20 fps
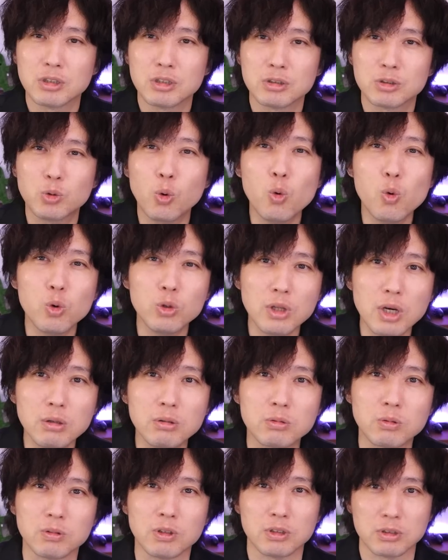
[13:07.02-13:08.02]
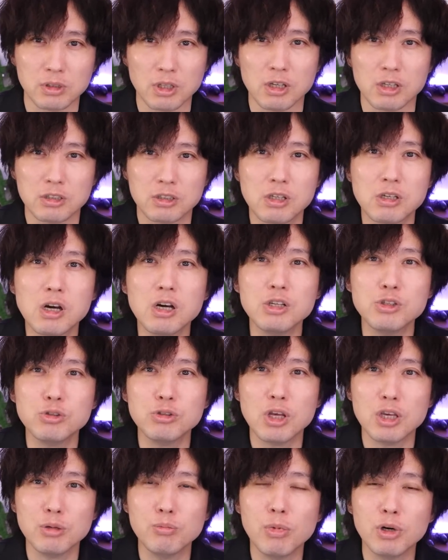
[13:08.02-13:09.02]
そうなるとですね、世界中
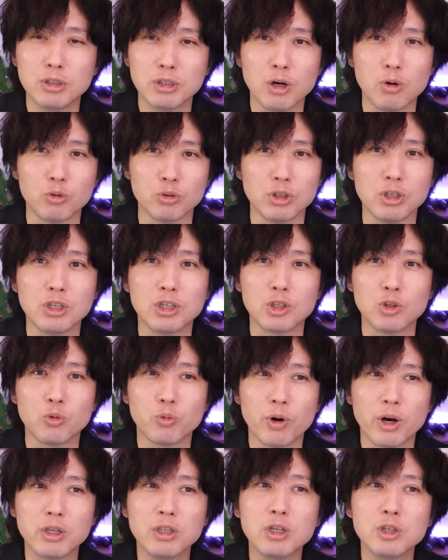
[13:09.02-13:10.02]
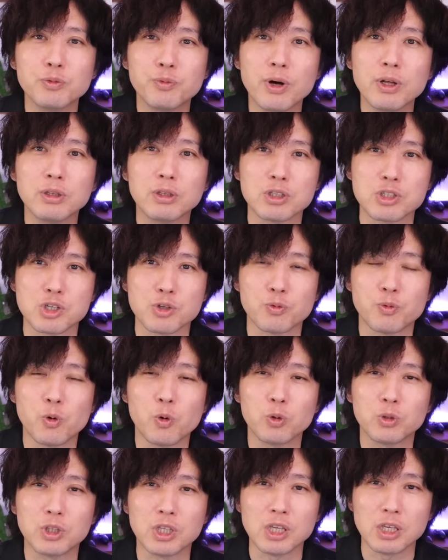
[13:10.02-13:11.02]
で今なお人気のファイナルファンタジー
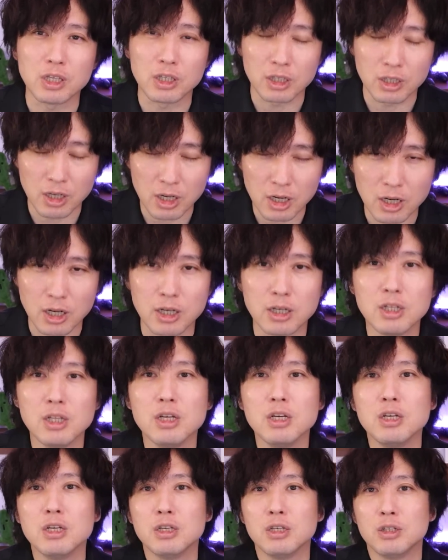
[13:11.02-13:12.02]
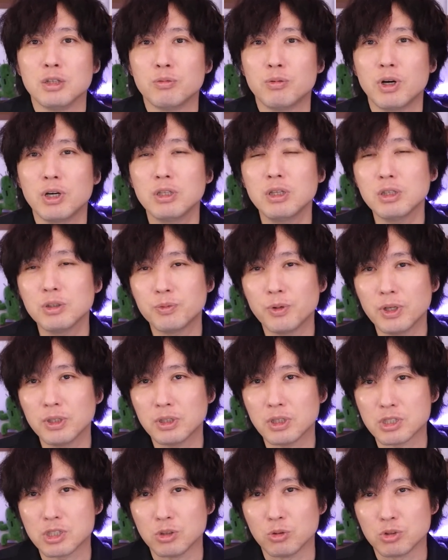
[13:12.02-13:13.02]
14が、
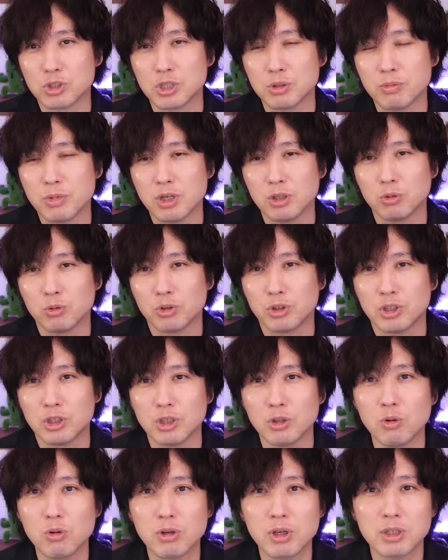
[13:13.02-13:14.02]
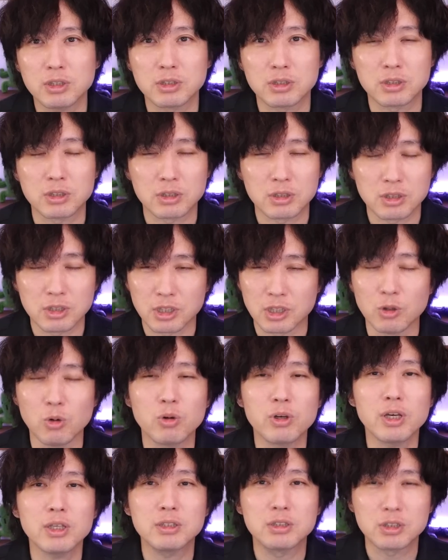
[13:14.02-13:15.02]
ファイナルファンタジーの知名度を広げつ、
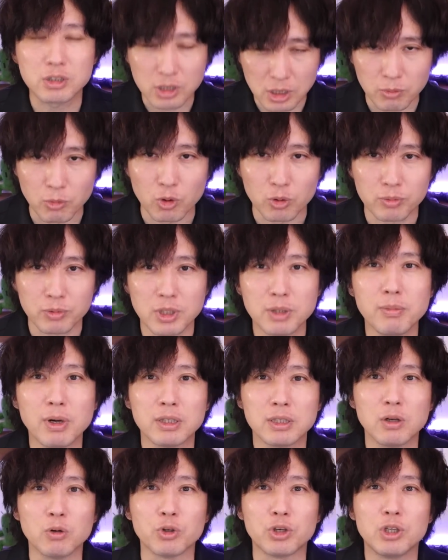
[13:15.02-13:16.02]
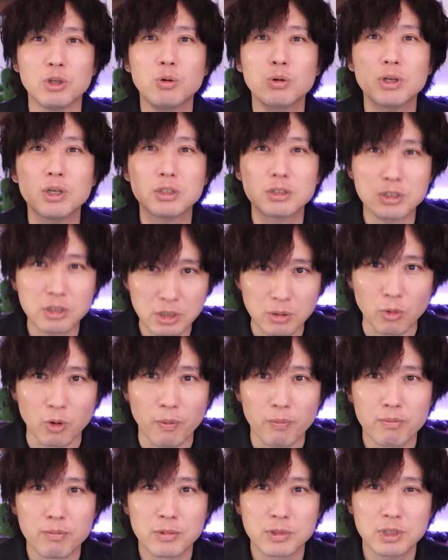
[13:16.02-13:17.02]
広げつつも、今なお広げつつ
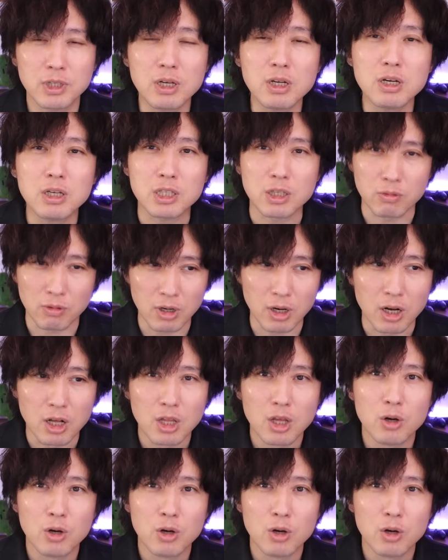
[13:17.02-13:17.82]
も、さらには、